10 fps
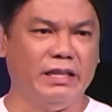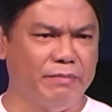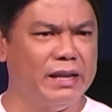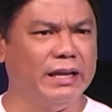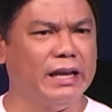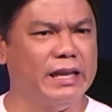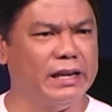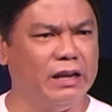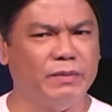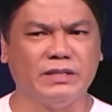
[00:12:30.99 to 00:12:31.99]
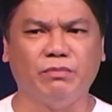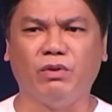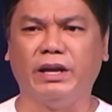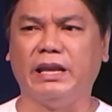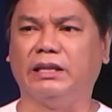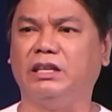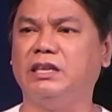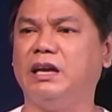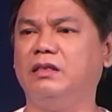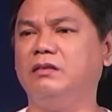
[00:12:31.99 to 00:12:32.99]
At di ba, nangyayari naman sa buhay natin
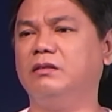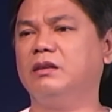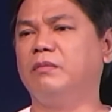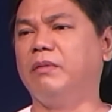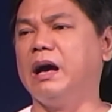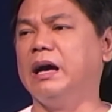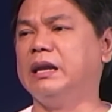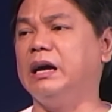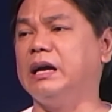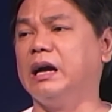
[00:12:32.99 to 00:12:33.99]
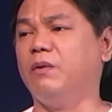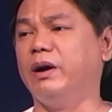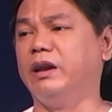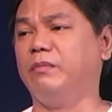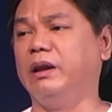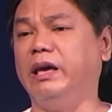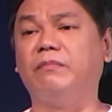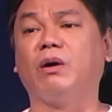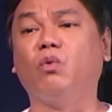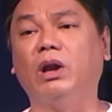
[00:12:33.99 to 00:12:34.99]
yan? Mga anak gagawa ng mali,
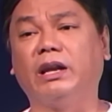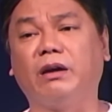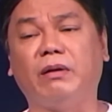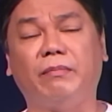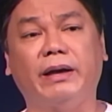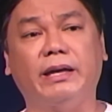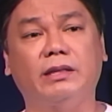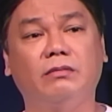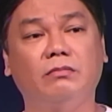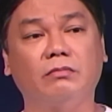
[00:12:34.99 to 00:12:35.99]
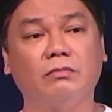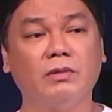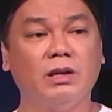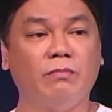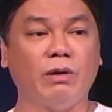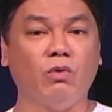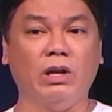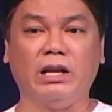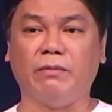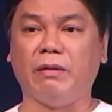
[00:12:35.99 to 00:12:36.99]
magulang nagbabayad.
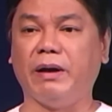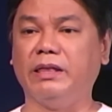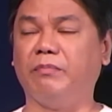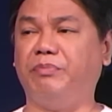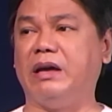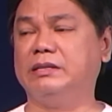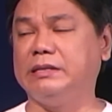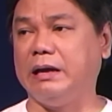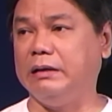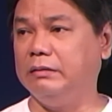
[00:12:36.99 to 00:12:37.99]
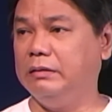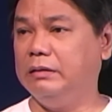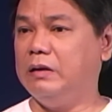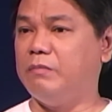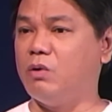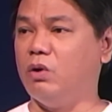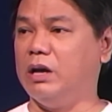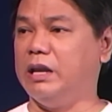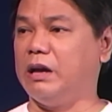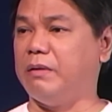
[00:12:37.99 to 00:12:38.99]
Magulang nagbabayad ng piyansa,
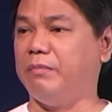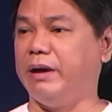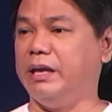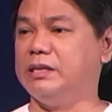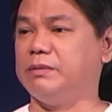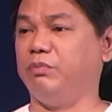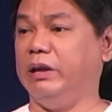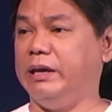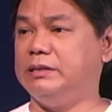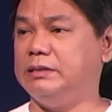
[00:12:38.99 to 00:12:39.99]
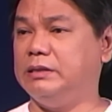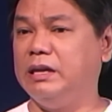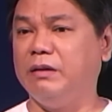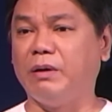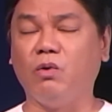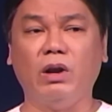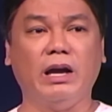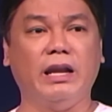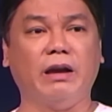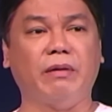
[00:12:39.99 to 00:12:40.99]
magulang ang nagbabayad sa pulis,
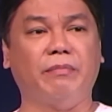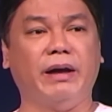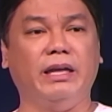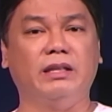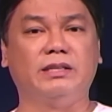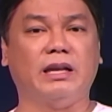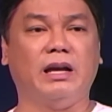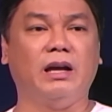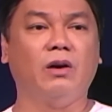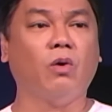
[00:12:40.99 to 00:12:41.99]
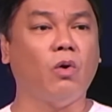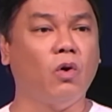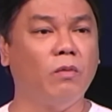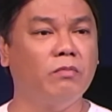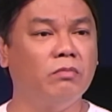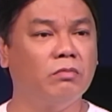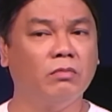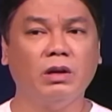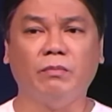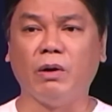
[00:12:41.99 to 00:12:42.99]
magulang ang nagbabayad sa hukom,
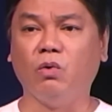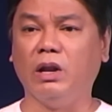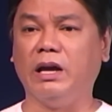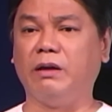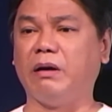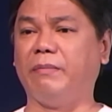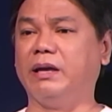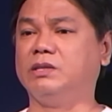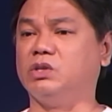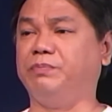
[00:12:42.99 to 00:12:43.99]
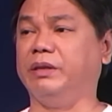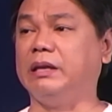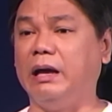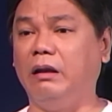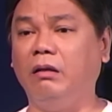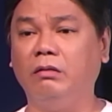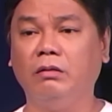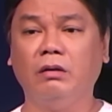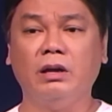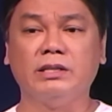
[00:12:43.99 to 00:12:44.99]
magulang ang nagbabayad sa ospital,
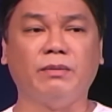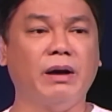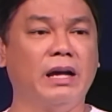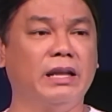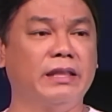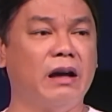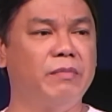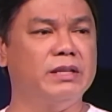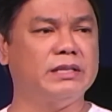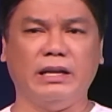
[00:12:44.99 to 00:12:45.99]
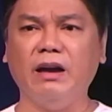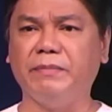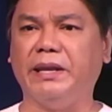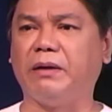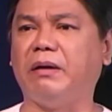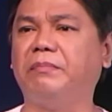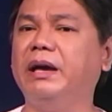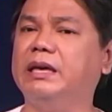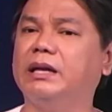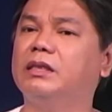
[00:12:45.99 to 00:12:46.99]
sa mga na-damage. Talagang may
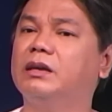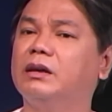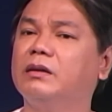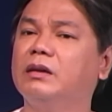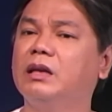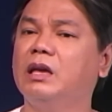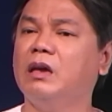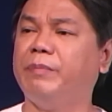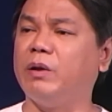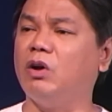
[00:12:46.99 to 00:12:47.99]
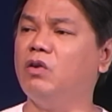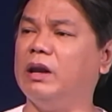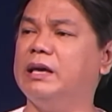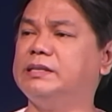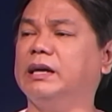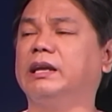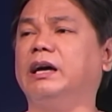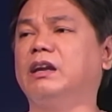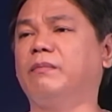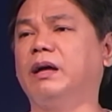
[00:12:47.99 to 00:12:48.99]
nagbabayad. Pero anong klasik anak
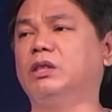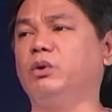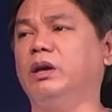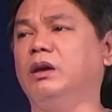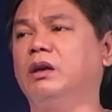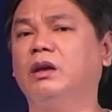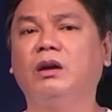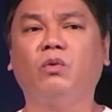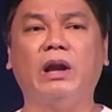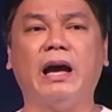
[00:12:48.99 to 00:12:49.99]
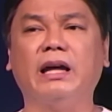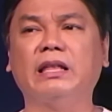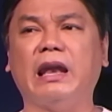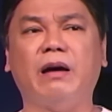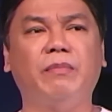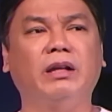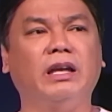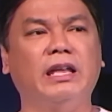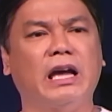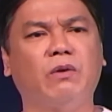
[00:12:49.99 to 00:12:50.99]
ka naman tuwing wala ka na lamang
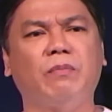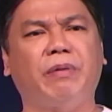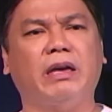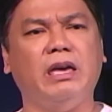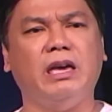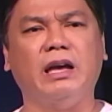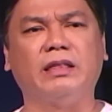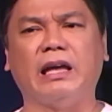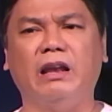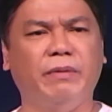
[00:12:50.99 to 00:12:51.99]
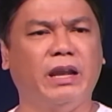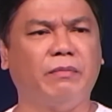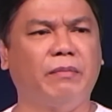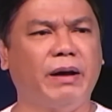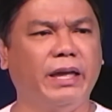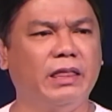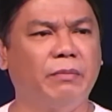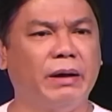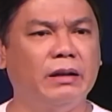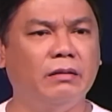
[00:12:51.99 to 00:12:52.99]
ginagawang pag-iingat dahil may nagbabayad
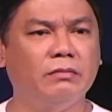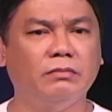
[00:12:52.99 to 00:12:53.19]
naman?